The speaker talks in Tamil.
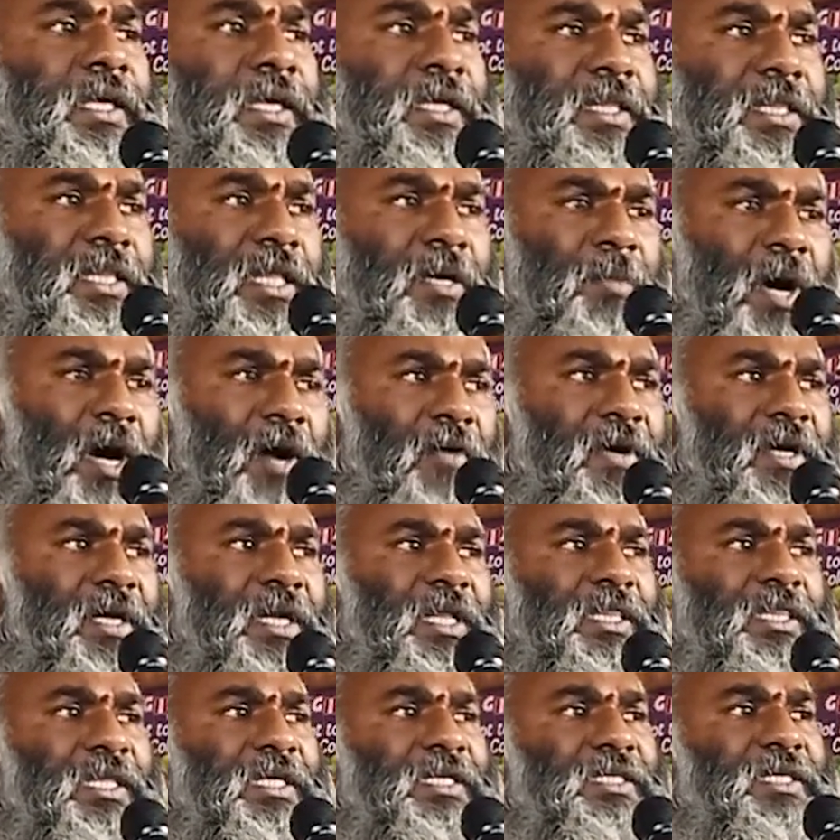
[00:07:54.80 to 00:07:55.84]
இந்த
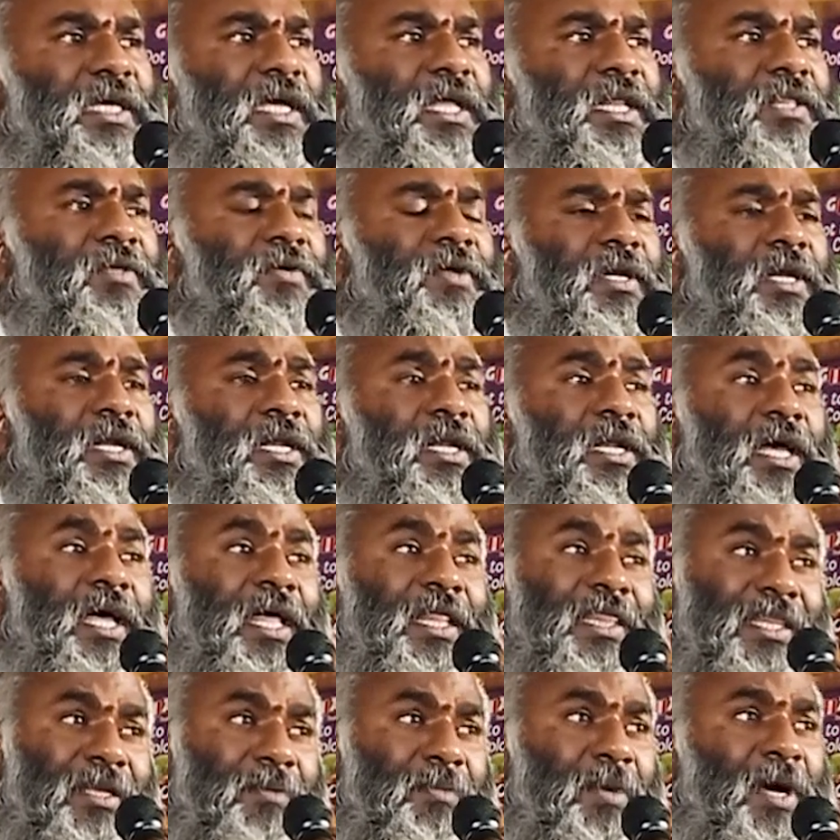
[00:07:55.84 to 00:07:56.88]
மாவட்டத்தை சார்ந்தவர்கள்
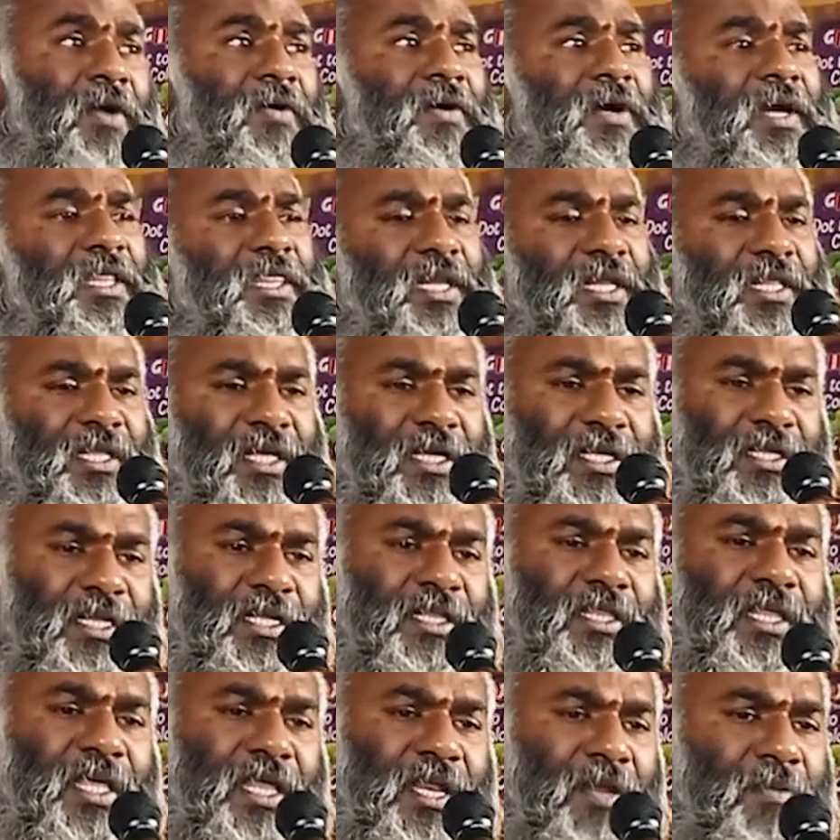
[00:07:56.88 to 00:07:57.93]
அந்த மாவட்டத்தில் தான்
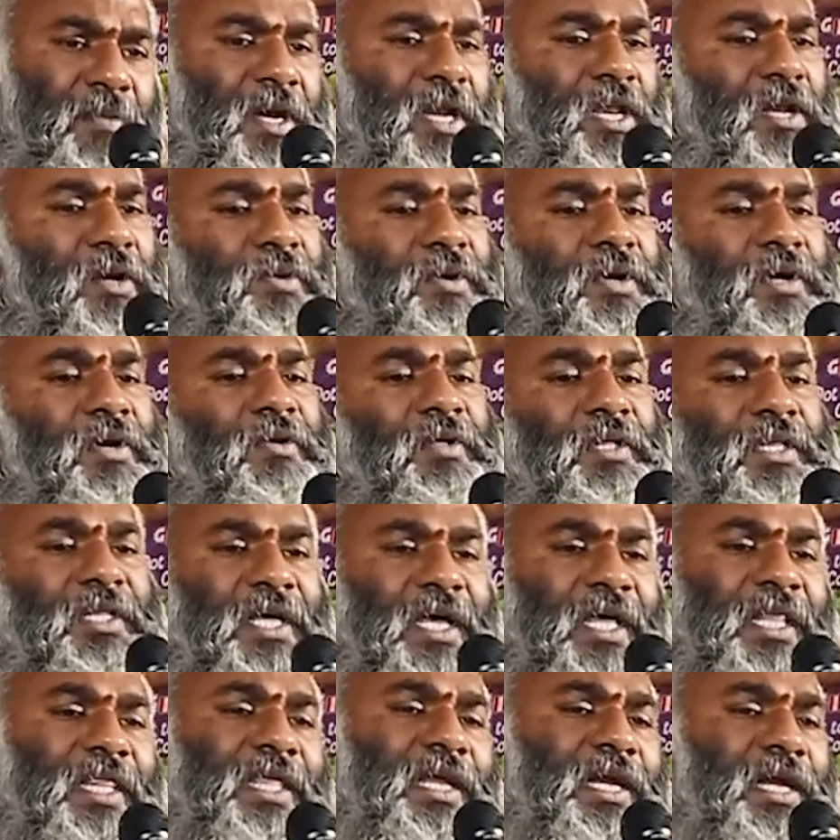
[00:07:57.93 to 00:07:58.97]
இந்த தேரி மணல் குன்றுகள் வந்து
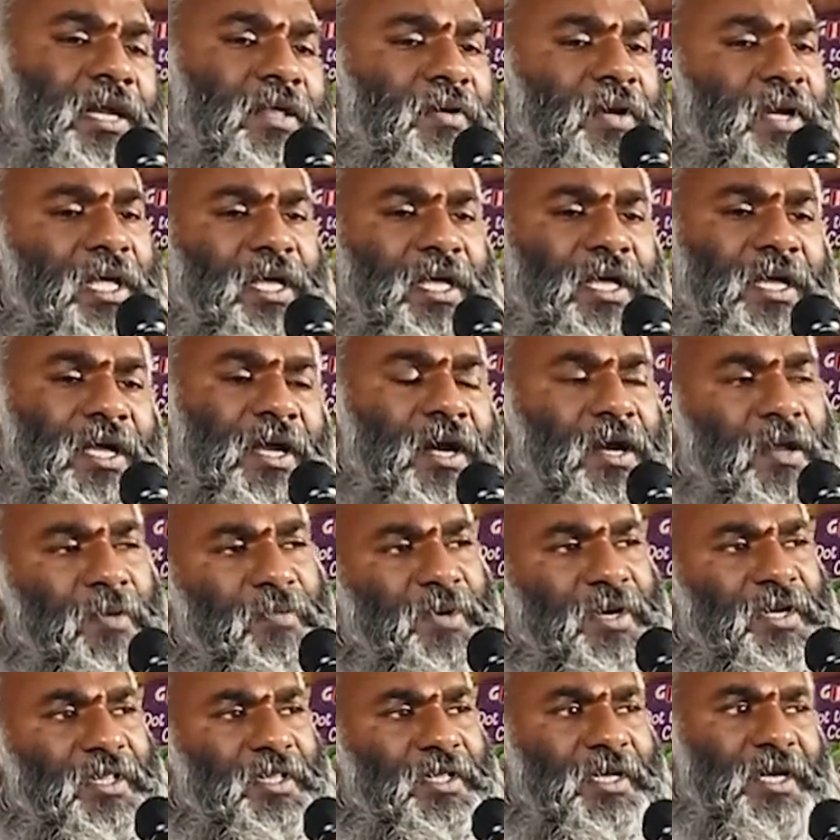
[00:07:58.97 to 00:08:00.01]
அதிக அளவில்
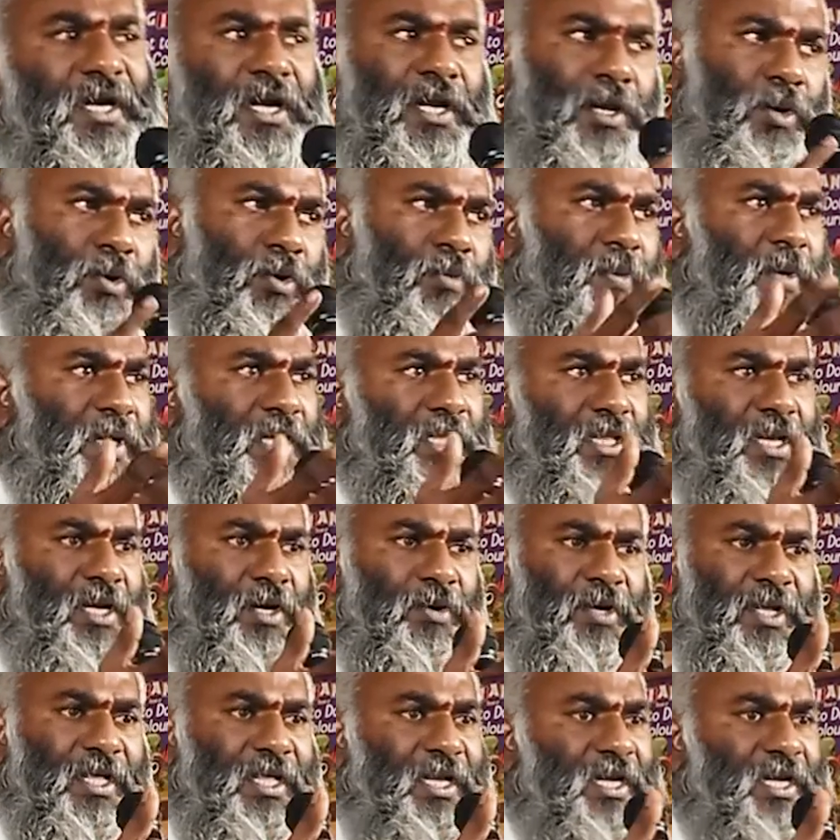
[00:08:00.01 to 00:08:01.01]
காணப்படுது கடலூர் பகுதியில் கூட